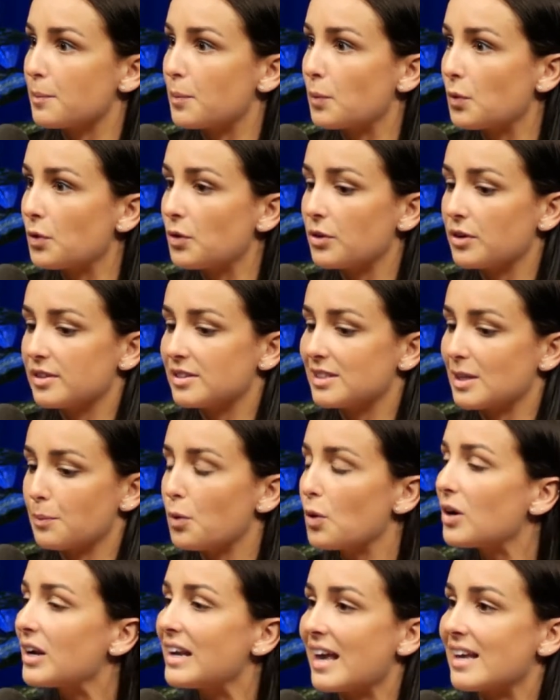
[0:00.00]
pas, euh,
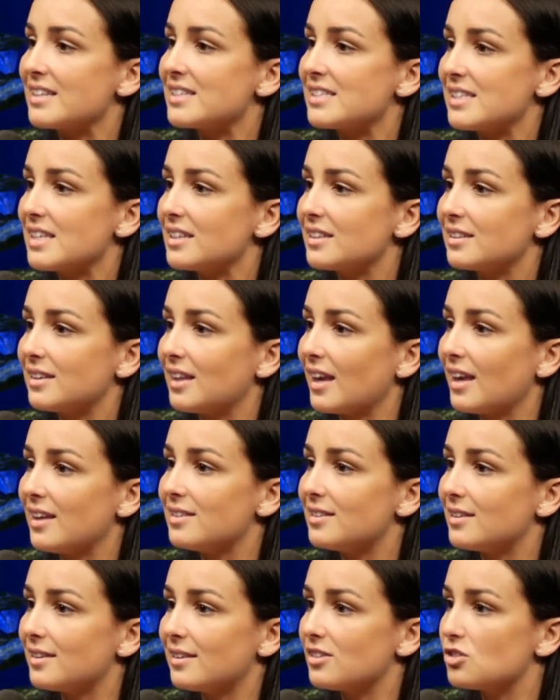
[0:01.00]
pas classique,
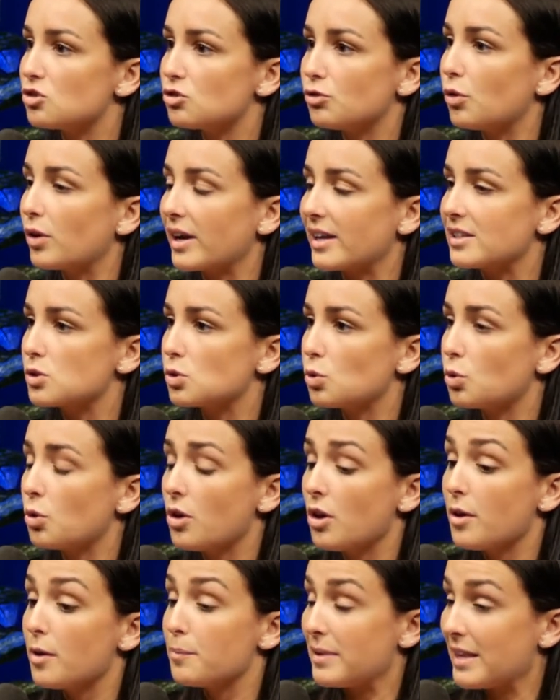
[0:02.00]
date, euh, je vais au resto.
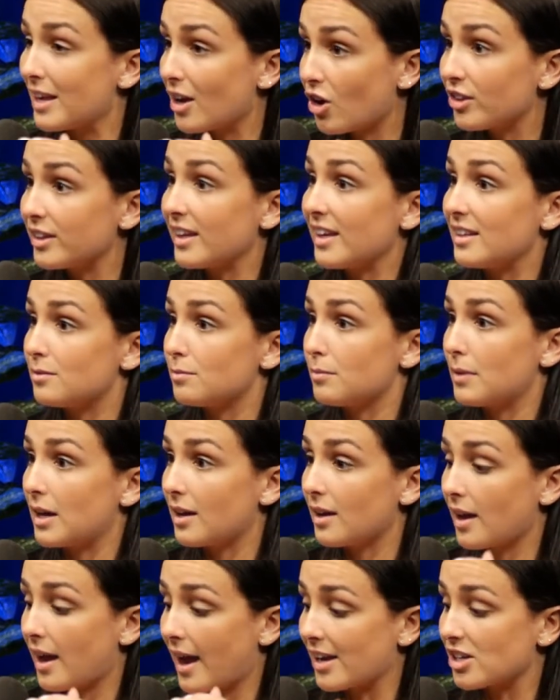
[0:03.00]
Puis
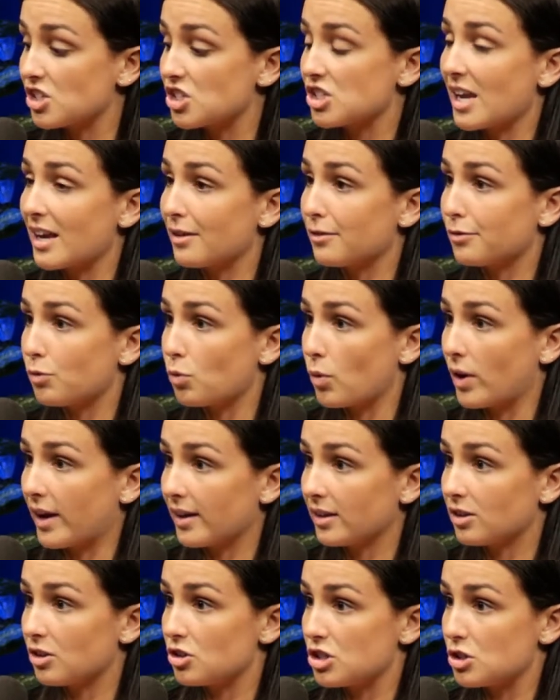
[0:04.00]
honnêtement, à chaque fois
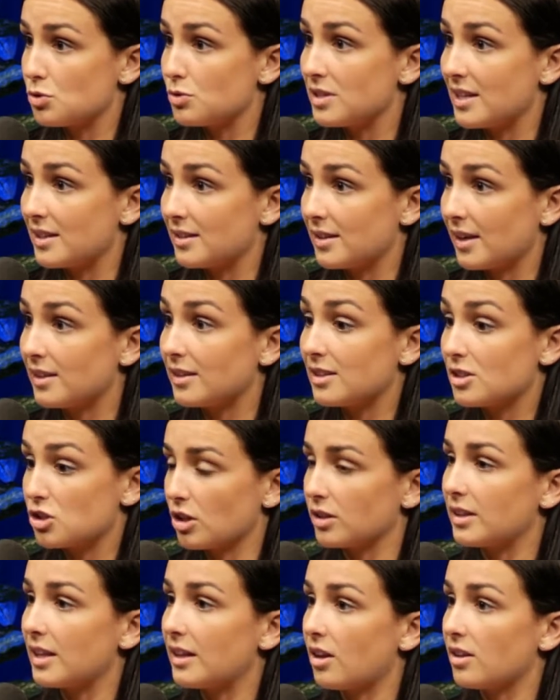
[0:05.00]
que j'ai eu des dates qui
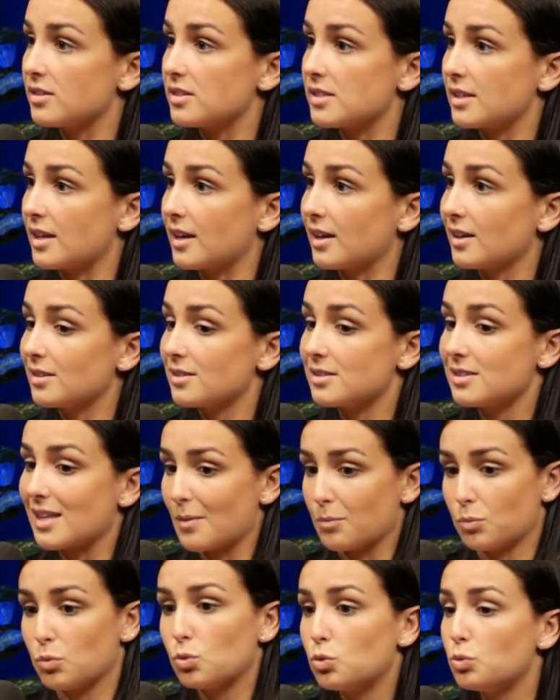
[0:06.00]
sortaient de l'ordinaire,
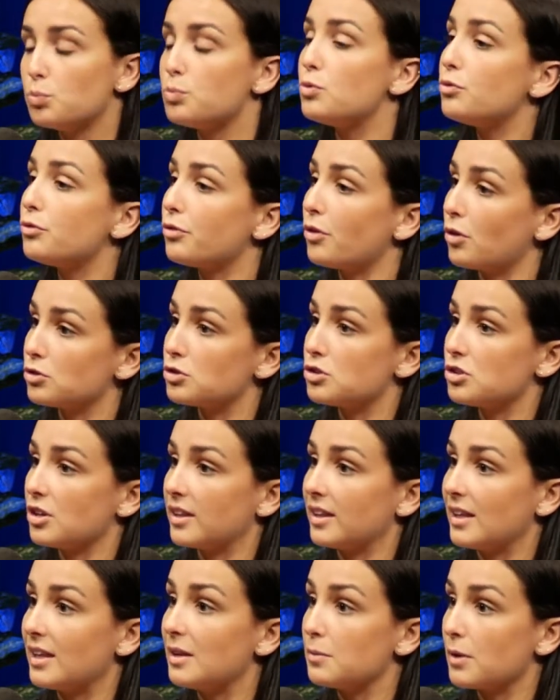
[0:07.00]
ça a beaucoup plus
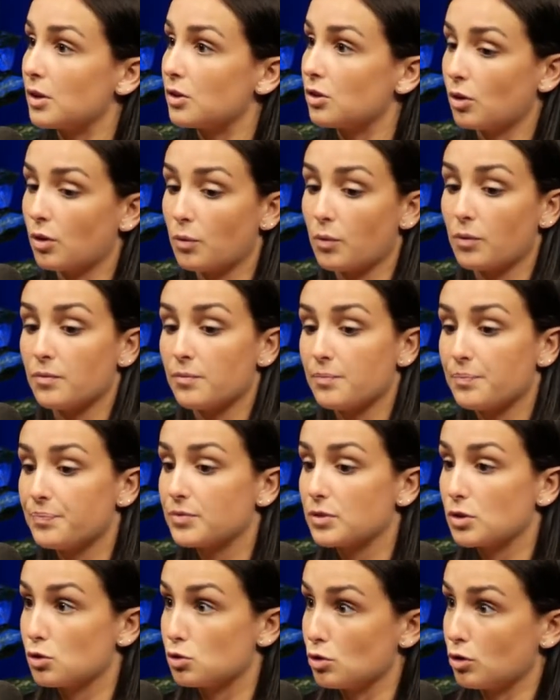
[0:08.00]
fonctionné, mettons,
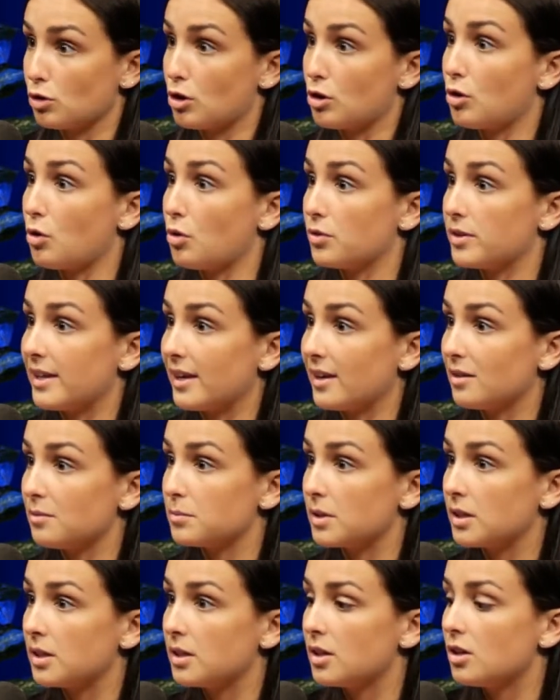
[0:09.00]
sur le long
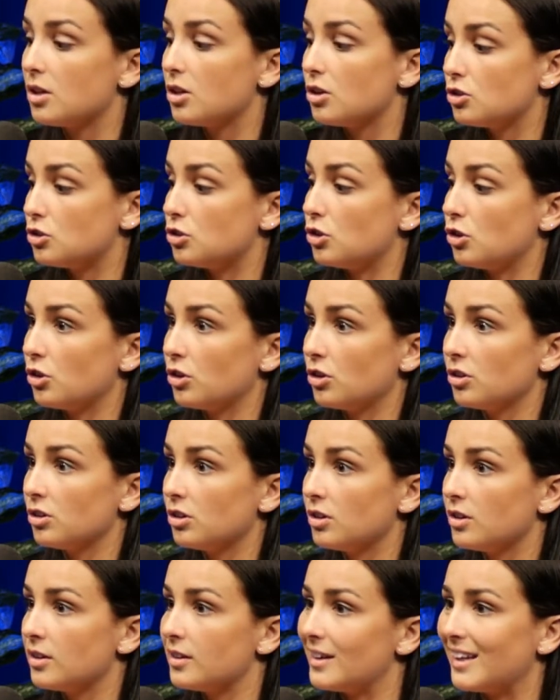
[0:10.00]
terme, que
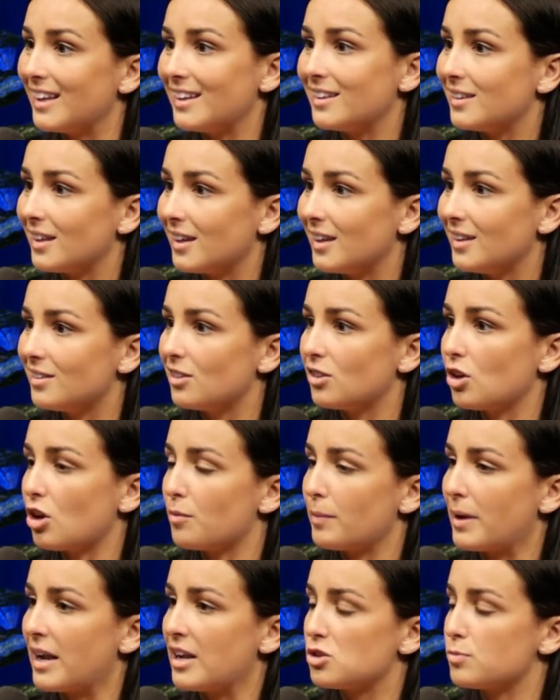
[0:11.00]
les dates
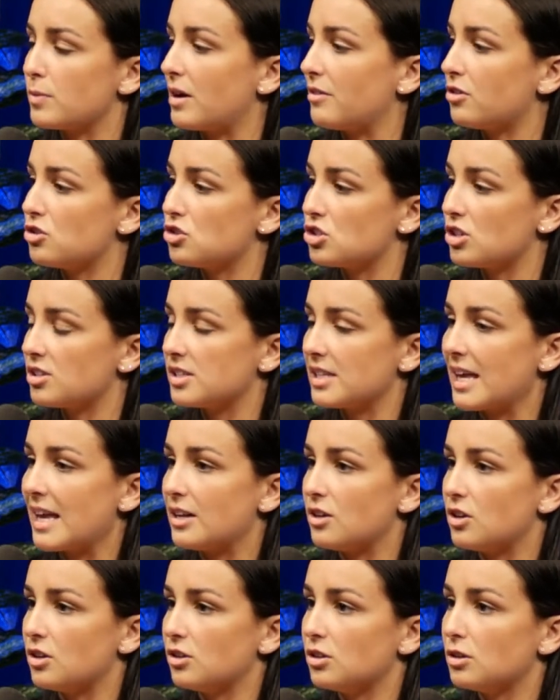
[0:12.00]
normales, je m'en vais jaser
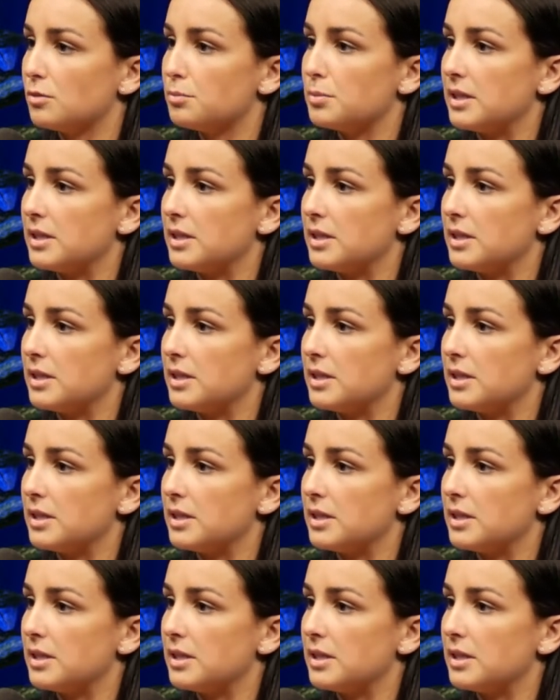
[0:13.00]
avec le gars.